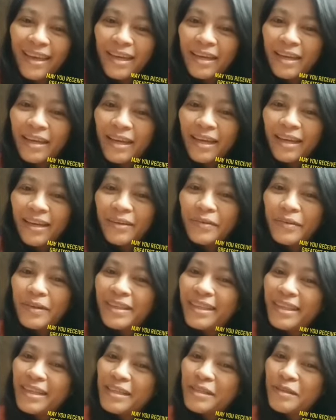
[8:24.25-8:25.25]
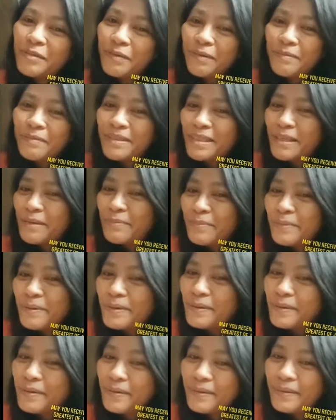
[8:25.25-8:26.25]
Greetings from
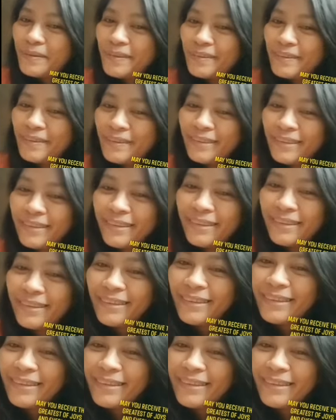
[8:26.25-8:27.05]
Cebu!